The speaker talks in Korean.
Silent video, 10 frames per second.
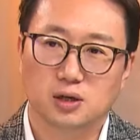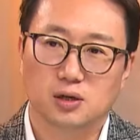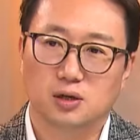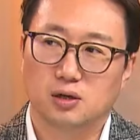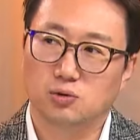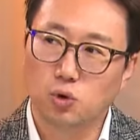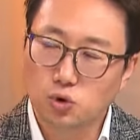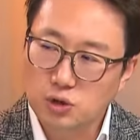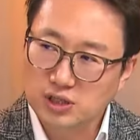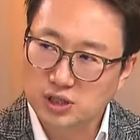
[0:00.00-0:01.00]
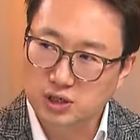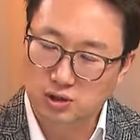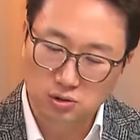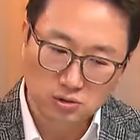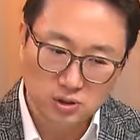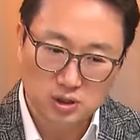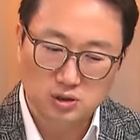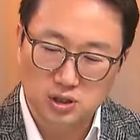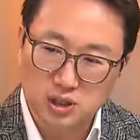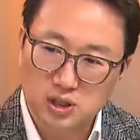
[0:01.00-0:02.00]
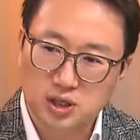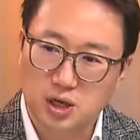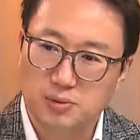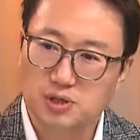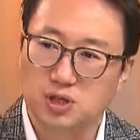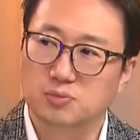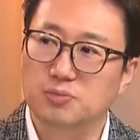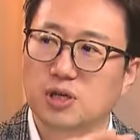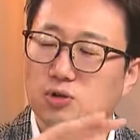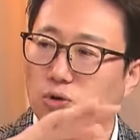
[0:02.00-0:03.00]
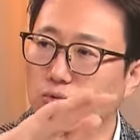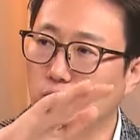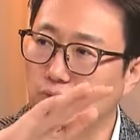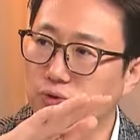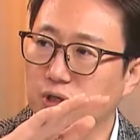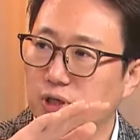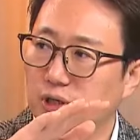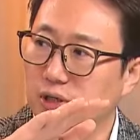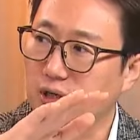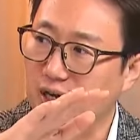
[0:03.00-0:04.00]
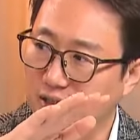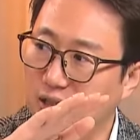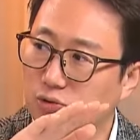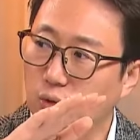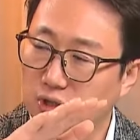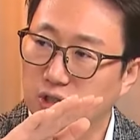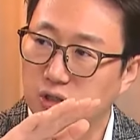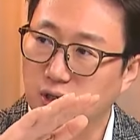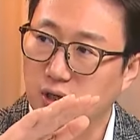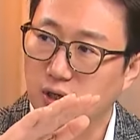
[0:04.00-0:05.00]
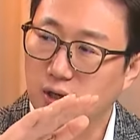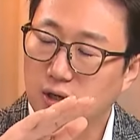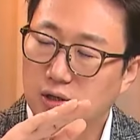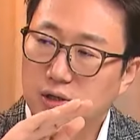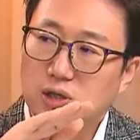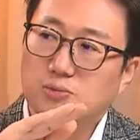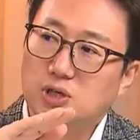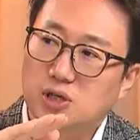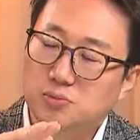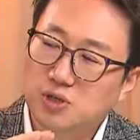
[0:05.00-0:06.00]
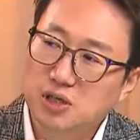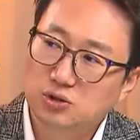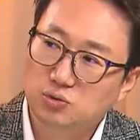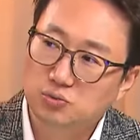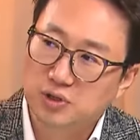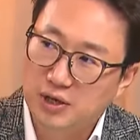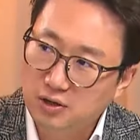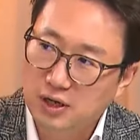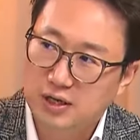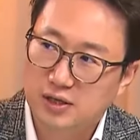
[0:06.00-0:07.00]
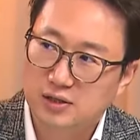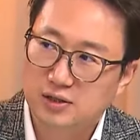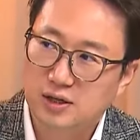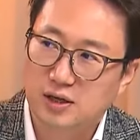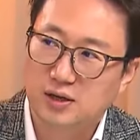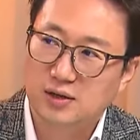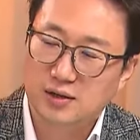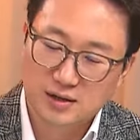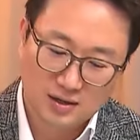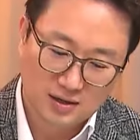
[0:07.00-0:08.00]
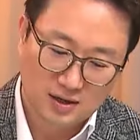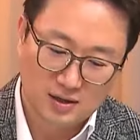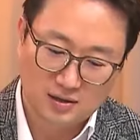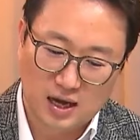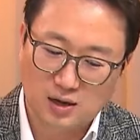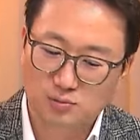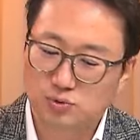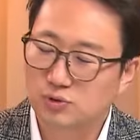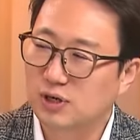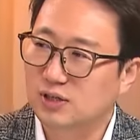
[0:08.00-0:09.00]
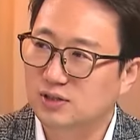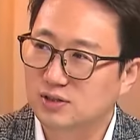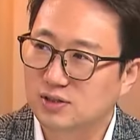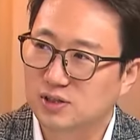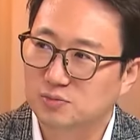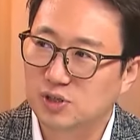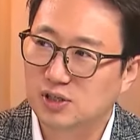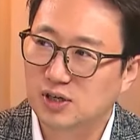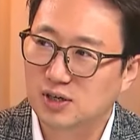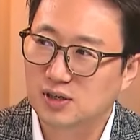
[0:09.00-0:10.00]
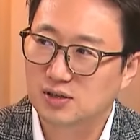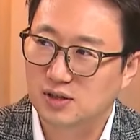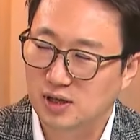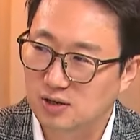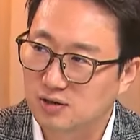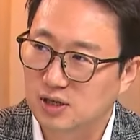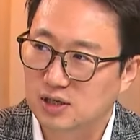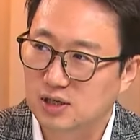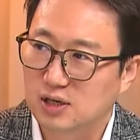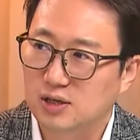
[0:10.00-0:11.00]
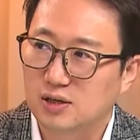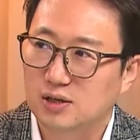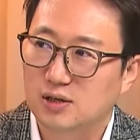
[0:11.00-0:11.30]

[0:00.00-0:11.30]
어, 코로나 시기에 영끌했던 이때 대비해서 금리가 너무 높은 게 이게 가장 큰 원인인데 그렇다면 이제 금리가 좀 내려가야 되는데 어, 당분간은 금리가 내려가기가